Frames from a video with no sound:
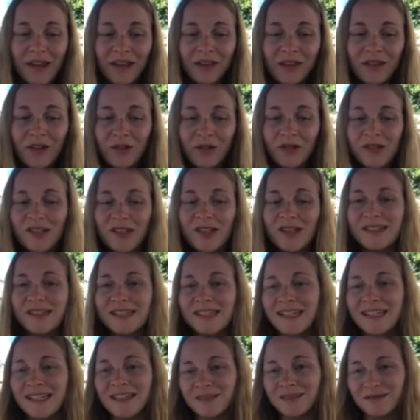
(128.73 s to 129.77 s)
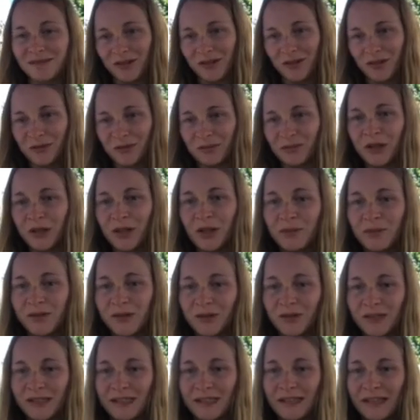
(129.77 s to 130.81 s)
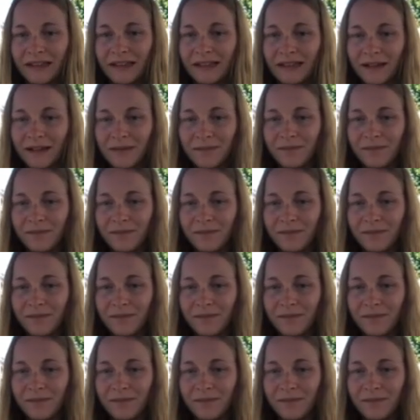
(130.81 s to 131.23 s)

Donc ça, c'est une bonne option, c'est certain.